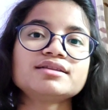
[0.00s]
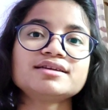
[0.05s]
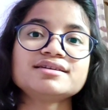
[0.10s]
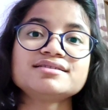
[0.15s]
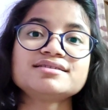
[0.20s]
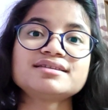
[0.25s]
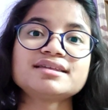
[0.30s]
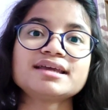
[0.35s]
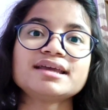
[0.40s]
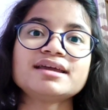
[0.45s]

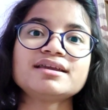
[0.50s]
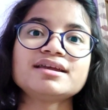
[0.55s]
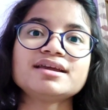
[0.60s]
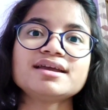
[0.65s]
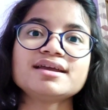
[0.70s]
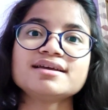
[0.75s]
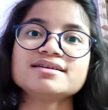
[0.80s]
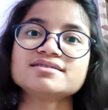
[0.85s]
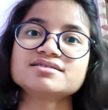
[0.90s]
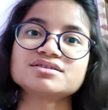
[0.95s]
दिस थियरी
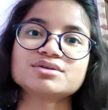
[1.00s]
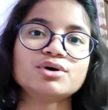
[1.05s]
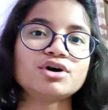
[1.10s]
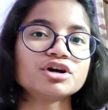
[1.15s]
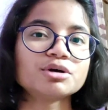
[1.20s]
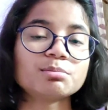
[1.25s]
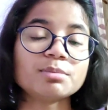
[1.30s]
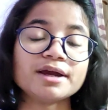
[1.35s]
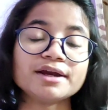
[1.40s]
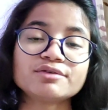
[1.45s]
इज
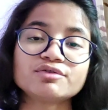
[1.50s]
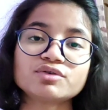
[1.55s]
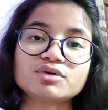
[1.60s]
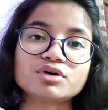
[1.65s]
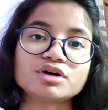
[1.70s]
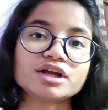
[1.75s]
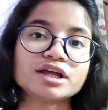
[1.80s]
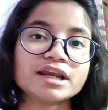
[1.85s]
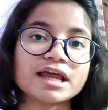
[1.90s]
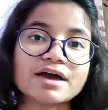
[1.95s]
नॉट मेड
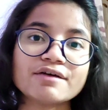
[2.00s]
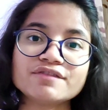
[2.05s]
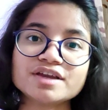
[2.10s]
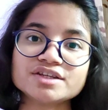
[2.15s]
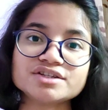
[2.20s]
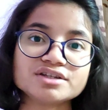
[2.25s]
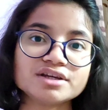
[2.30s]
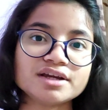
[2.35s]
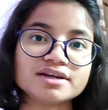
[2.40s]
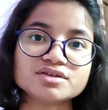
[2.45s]
फॉर एन
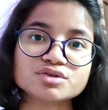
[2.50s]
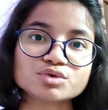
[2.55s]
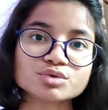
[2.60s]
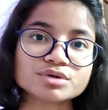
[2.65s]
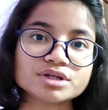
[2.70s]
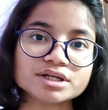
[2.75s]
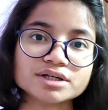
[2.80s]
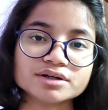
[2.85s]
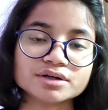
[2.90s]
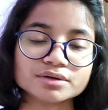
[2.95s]
एवरेज लीड
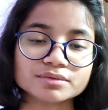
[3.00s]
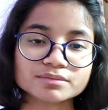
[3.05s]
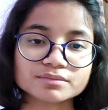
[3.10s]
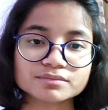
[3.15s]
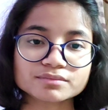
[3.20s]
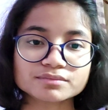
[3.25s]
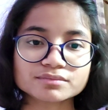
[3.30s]
स्टूडेंट